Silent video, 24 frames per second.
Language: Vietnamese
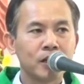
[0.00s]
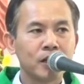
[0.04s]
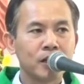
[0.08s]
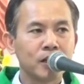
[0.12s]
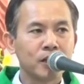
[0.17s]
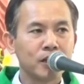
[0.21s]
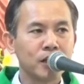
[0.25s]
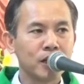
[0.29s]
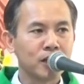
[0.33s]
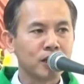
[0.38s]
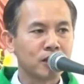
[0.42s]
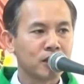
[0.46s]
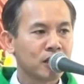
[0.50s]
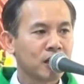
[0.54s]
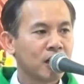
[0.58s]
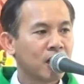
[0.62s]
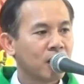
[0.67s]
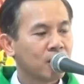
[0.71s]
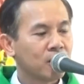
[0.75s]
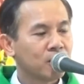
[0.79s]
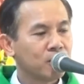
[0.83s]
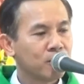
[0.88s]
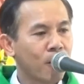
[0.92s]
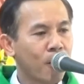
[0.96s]
Nhưng
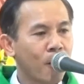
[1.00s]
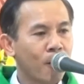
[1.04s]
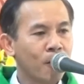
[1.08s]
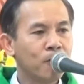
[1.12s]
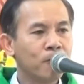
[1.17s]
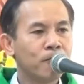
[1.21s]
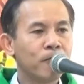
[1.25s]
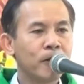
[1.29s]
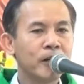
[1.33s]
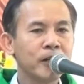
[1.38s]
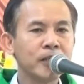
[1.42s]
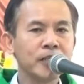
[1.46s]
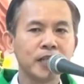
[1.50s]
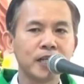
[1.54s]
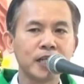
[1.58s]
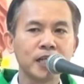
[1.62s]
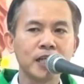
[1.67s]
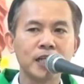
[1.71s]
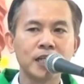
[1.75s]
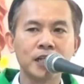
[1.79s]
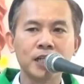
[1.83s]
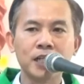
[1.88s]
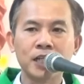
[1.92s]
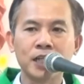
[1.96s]
đối với
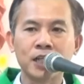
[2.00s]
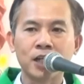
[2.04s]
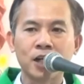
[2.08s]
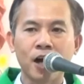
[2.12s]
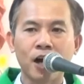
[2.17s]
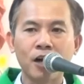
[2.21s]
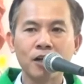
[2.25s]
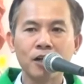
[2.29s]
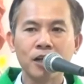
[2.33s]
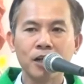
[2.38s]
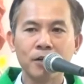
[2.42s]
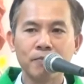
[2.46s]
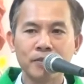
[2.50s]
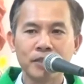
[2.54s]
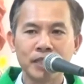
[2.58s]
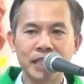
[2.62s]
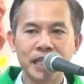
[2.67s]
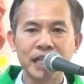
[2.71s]
những người có niềm